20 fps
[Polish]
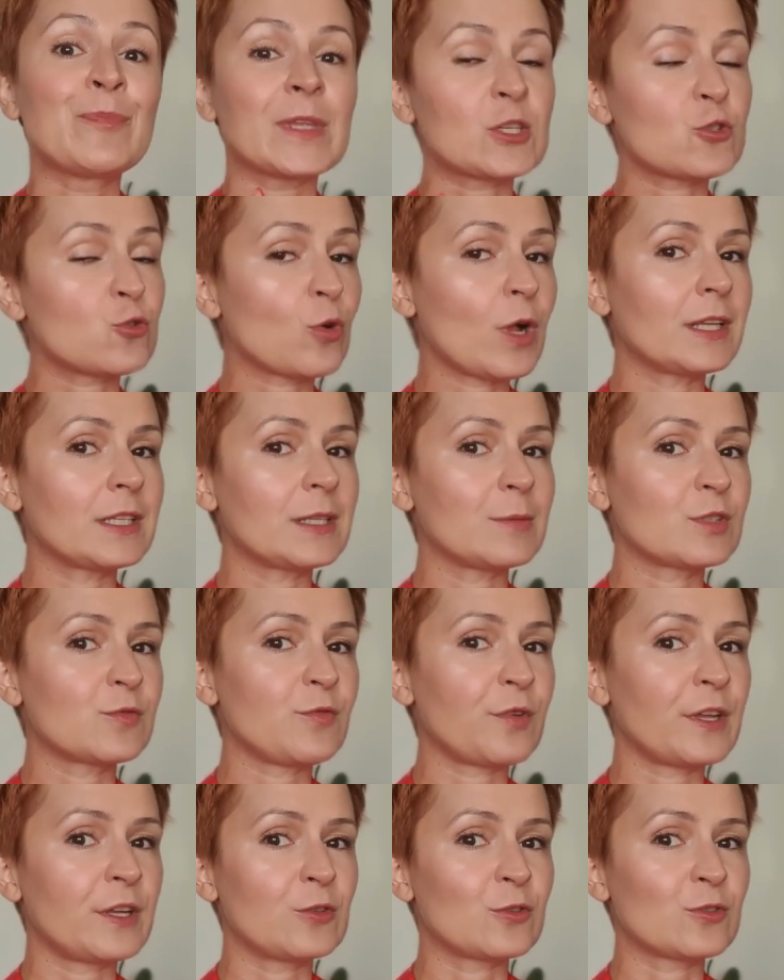szukaniem
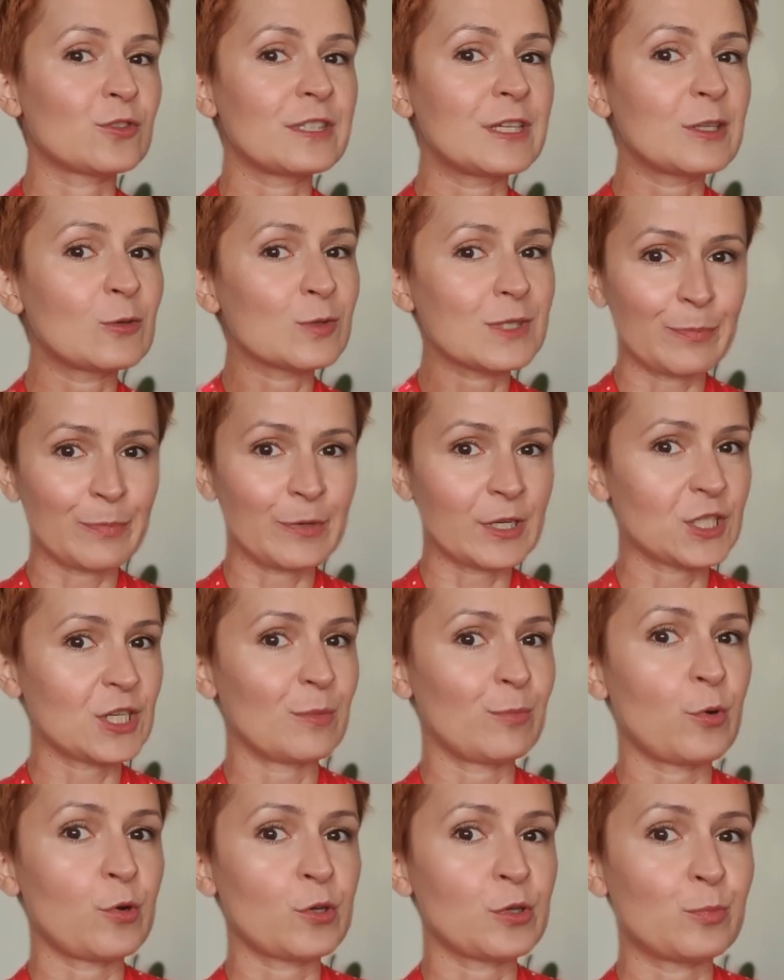swojego stylu,
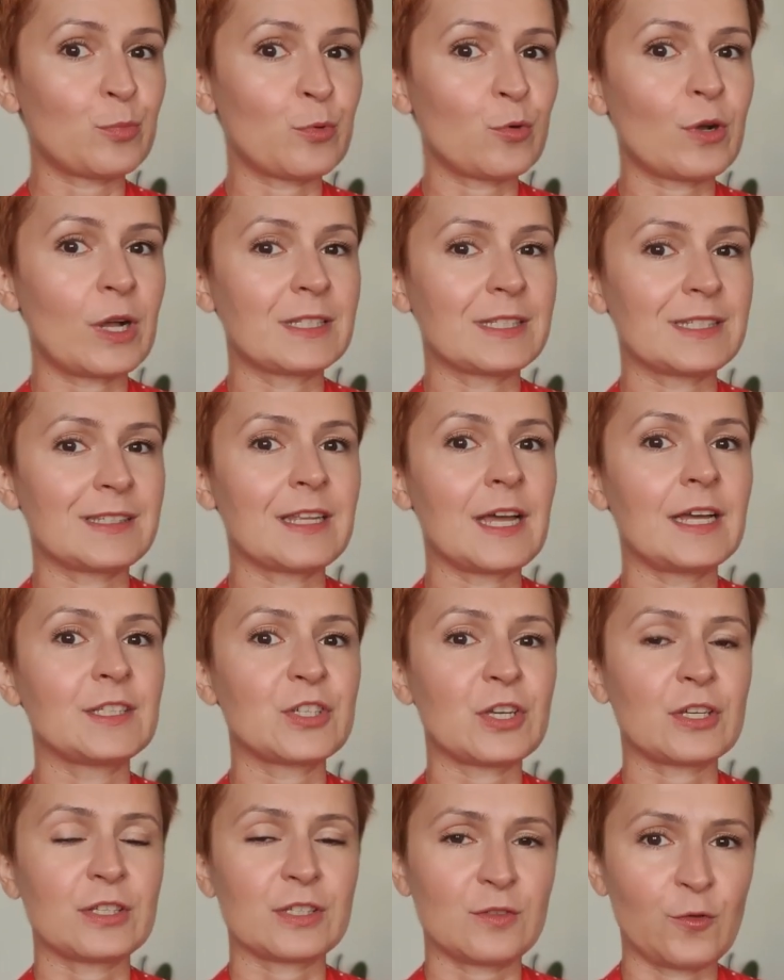zapraszam po e-booka Znajdź
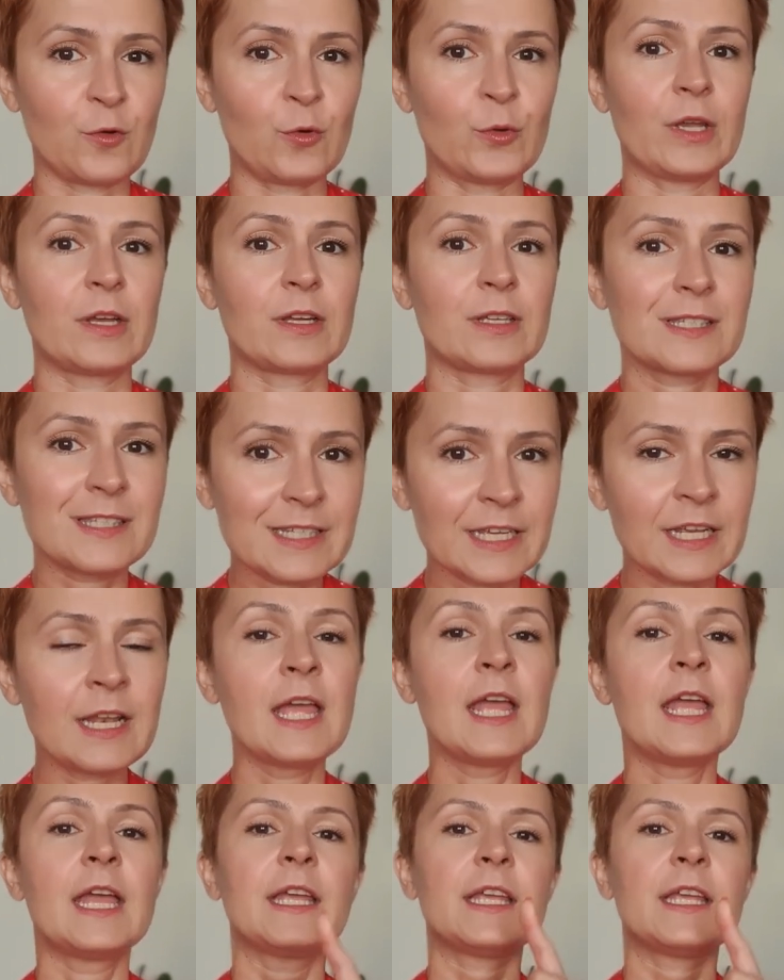swój styl.